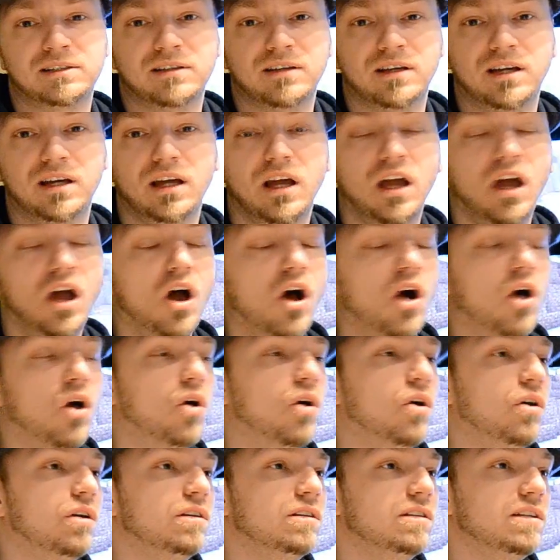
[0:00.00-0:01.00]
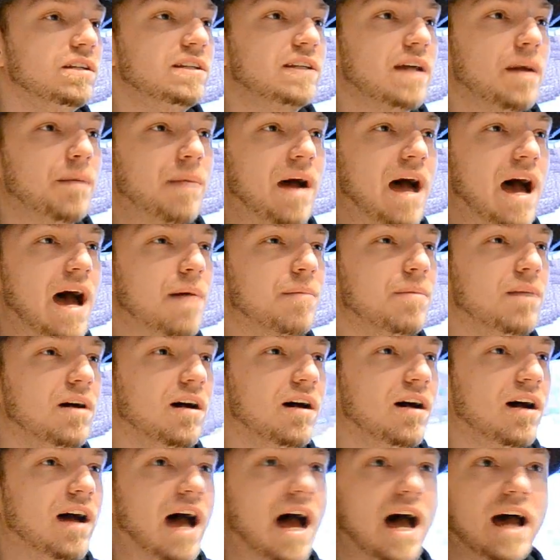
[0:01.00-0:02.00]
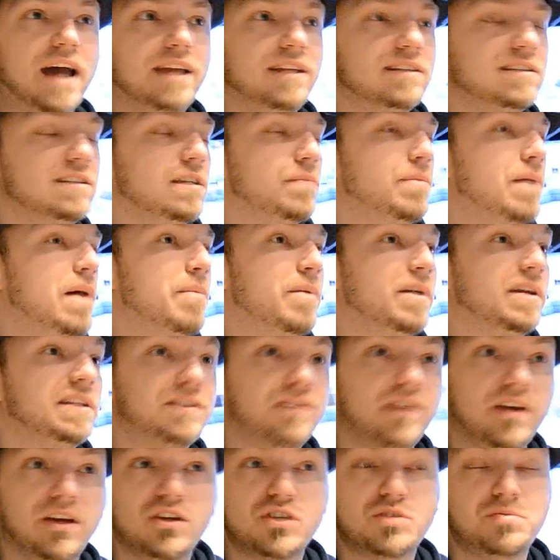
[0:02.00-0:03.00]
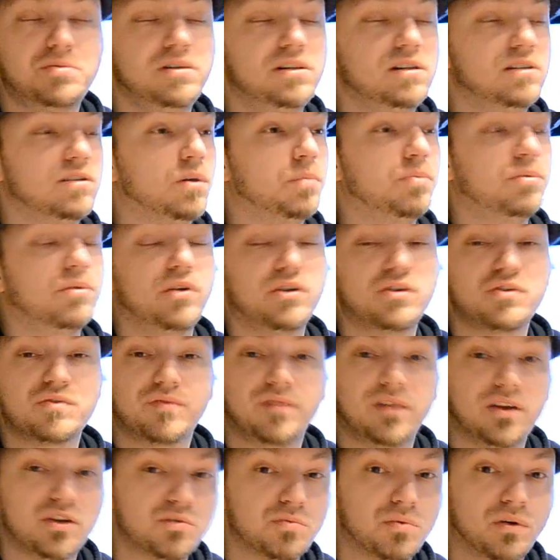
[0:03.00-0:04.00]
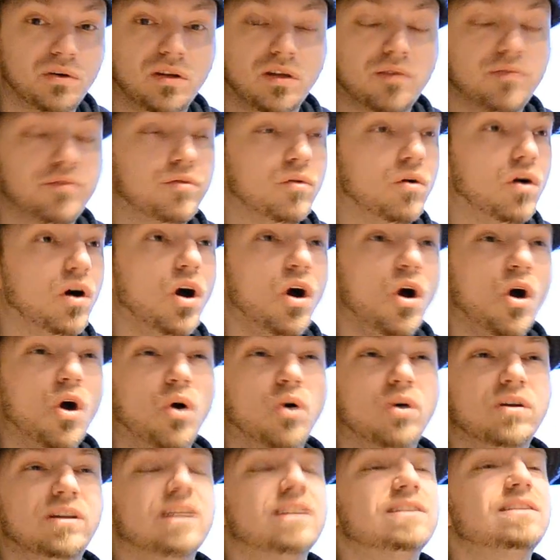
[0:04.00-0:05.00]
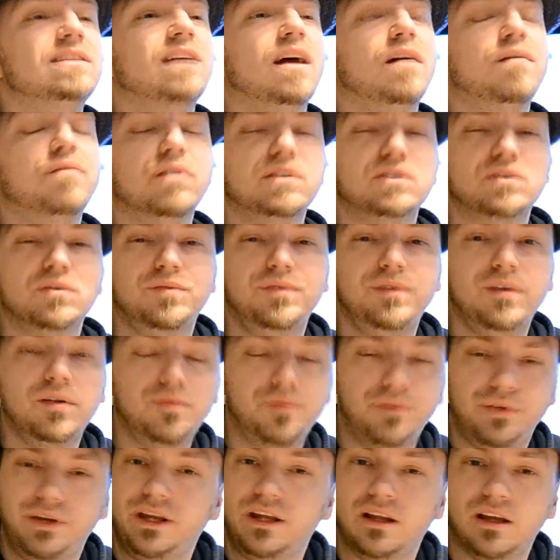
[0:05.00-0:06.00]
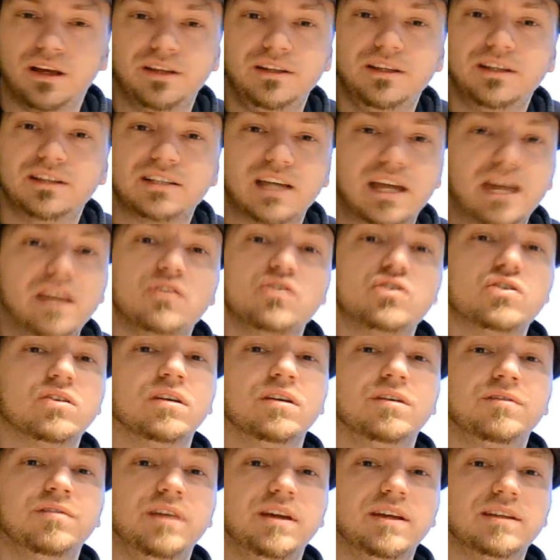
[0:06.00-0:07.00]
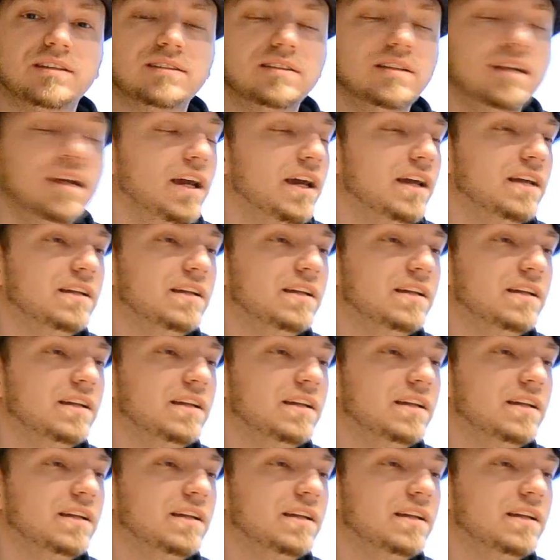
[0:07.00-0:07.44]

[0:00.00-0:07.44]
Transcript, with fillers: ne? Und ich habe Arma 1, ich habe Arma 2 gespielt, Operation Flashpoint davor und da sind einfach so viele Fehler in dieser Engine gewesen,